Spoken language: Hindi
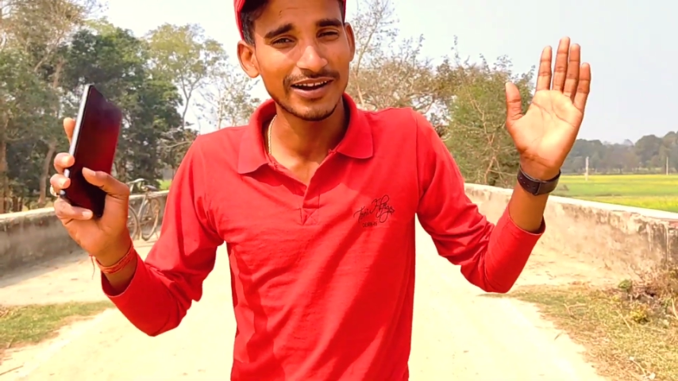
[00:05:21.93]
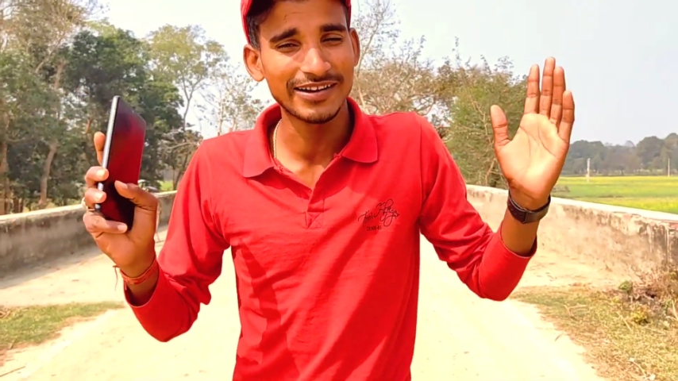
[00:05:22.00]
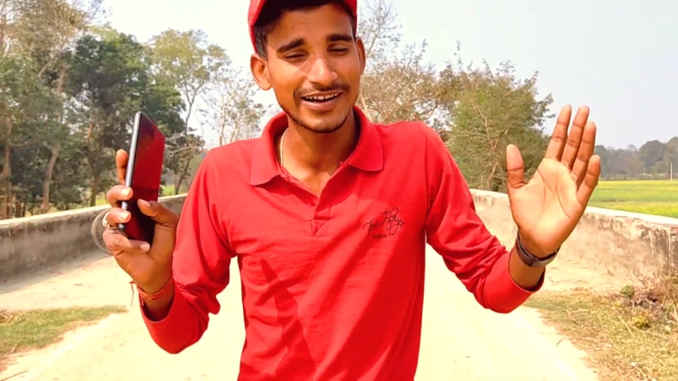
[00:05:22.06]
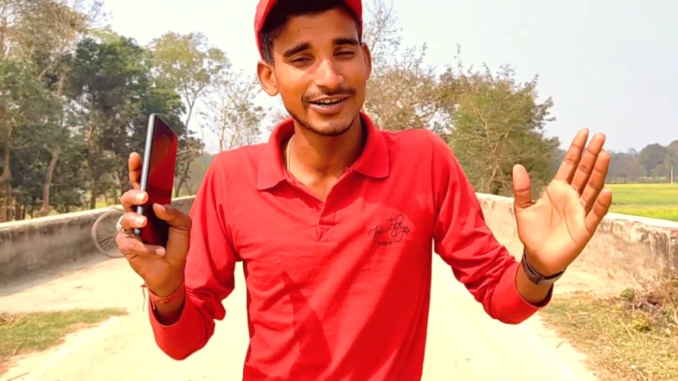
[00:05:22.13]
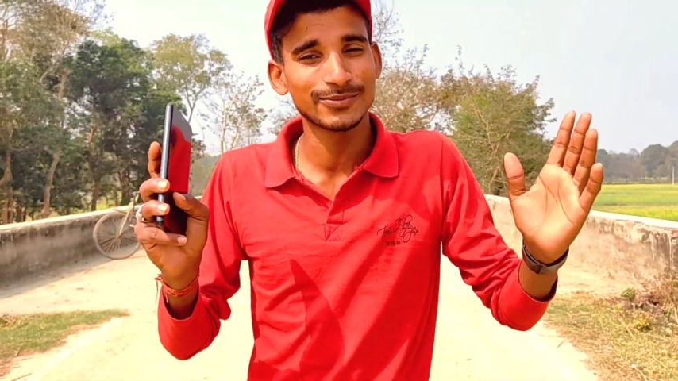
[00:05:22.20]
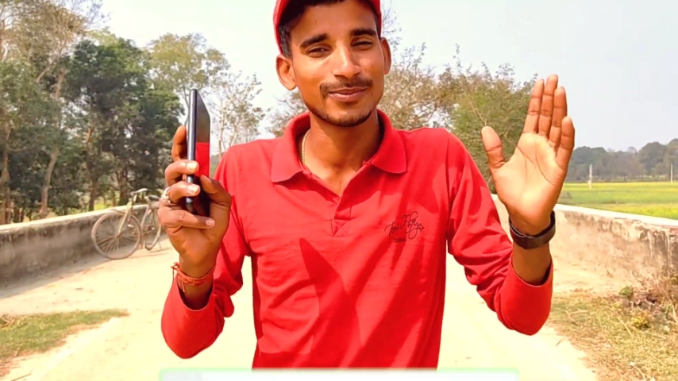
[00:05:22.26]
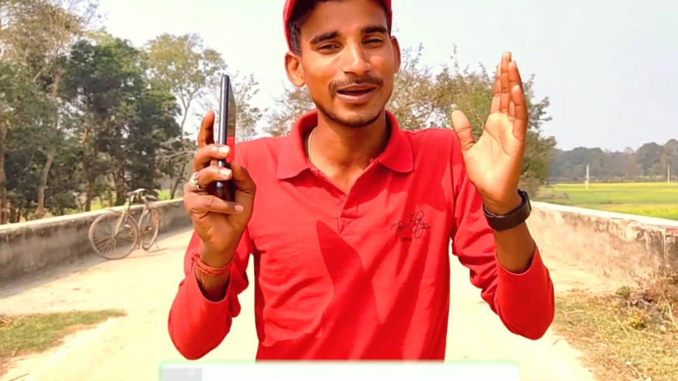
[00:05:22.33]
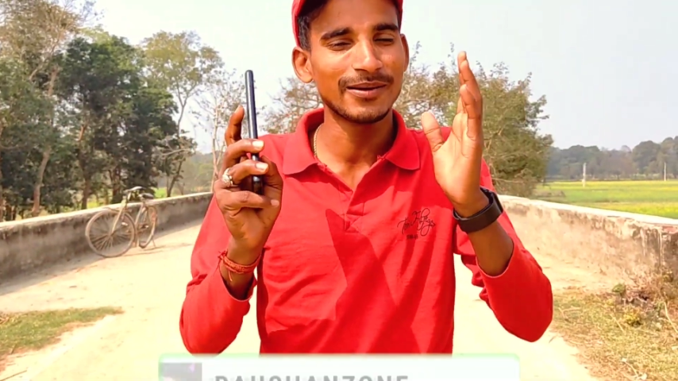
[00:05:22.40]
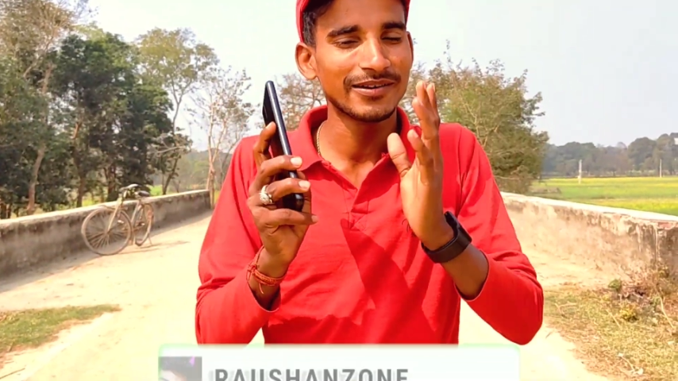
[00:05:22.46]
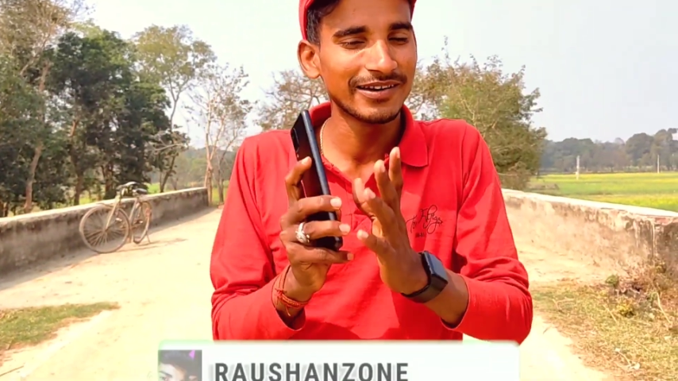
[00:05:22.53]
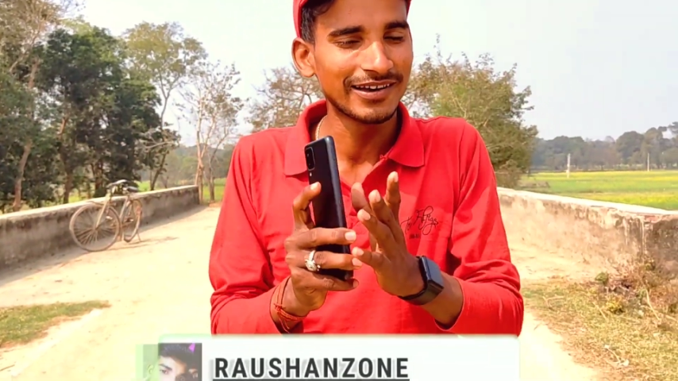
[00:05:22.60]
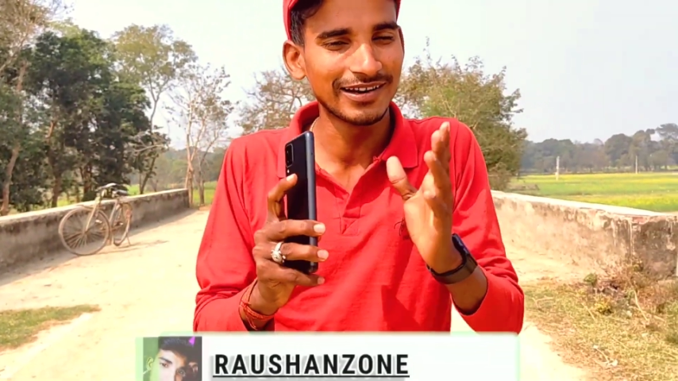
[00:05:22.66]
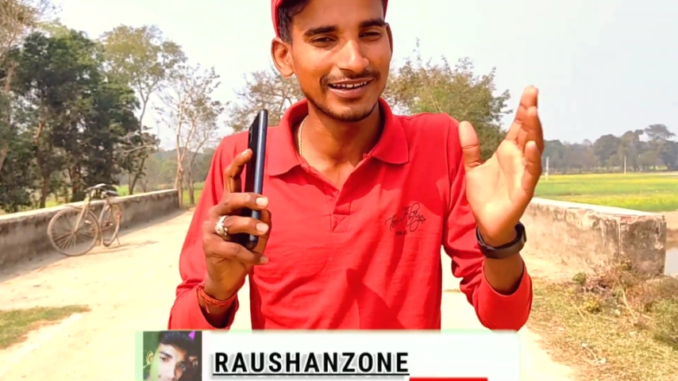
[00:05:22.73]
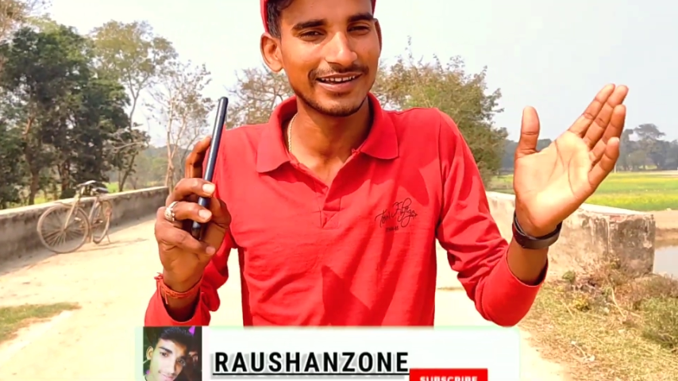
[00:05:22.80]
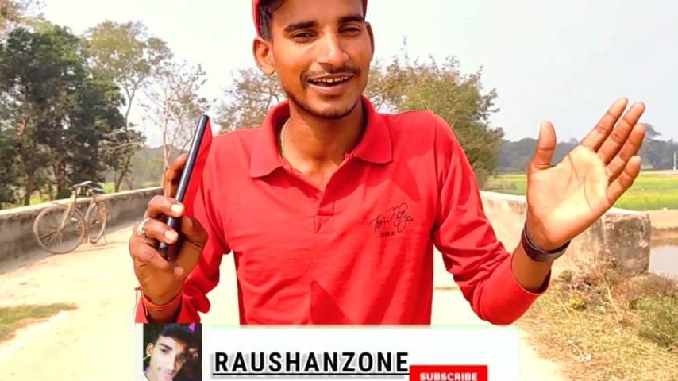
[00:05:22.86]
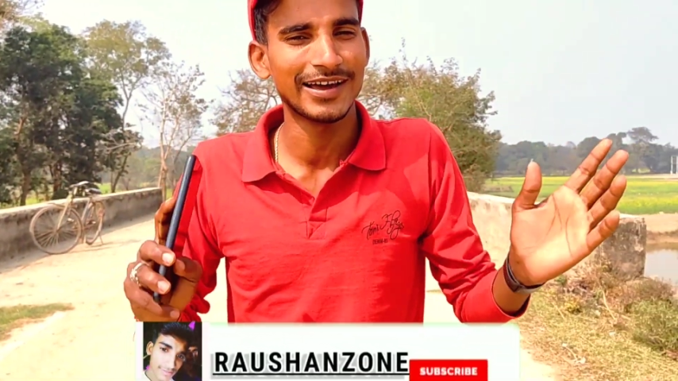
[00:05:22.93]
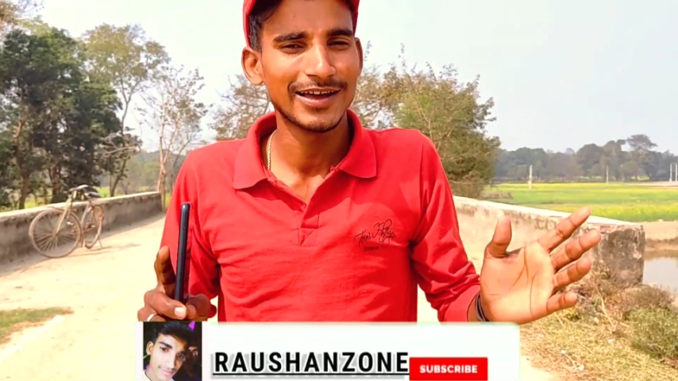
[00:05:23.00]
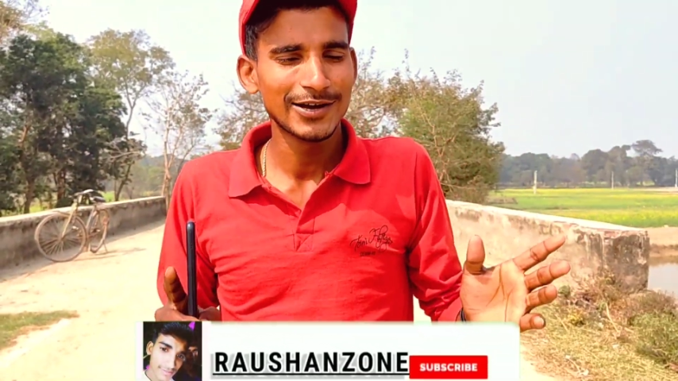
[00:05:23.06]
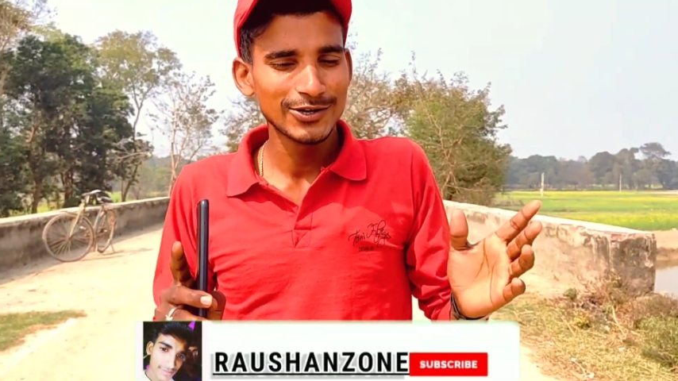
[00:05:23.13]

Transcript: वेरिएंट में निकली है